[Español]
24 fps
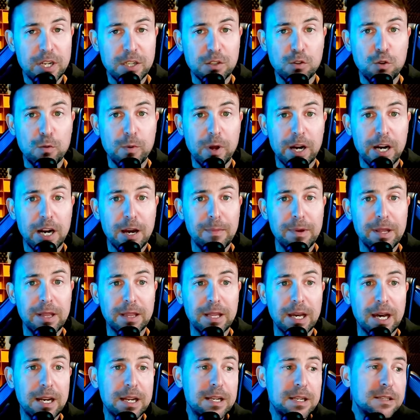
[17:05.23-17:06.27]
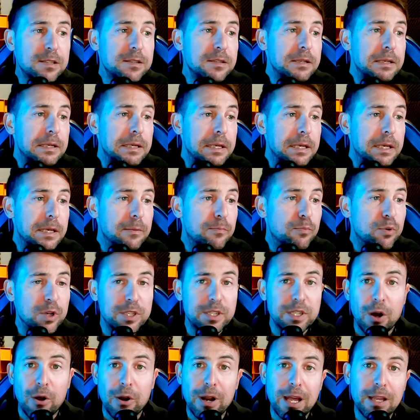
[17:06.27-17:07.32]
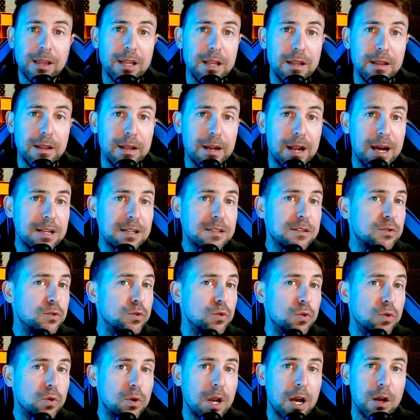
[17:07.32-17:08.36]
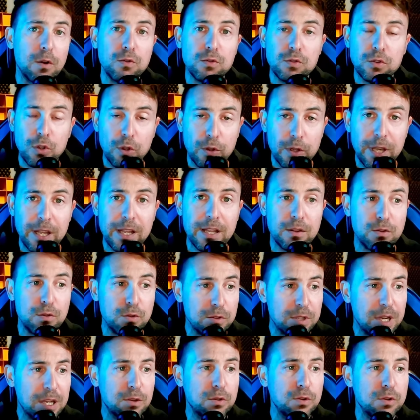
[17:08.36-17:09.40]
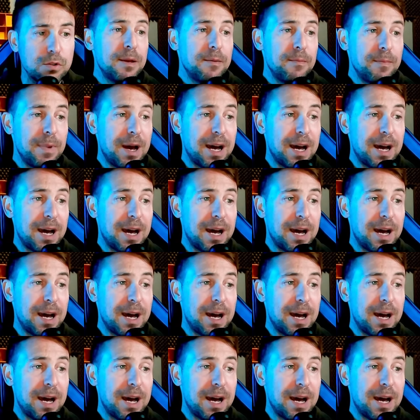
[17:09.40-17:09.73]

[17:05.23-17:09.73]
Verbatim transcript: gubernamentales y pues ahora tendrás tú la custodia de tus datos.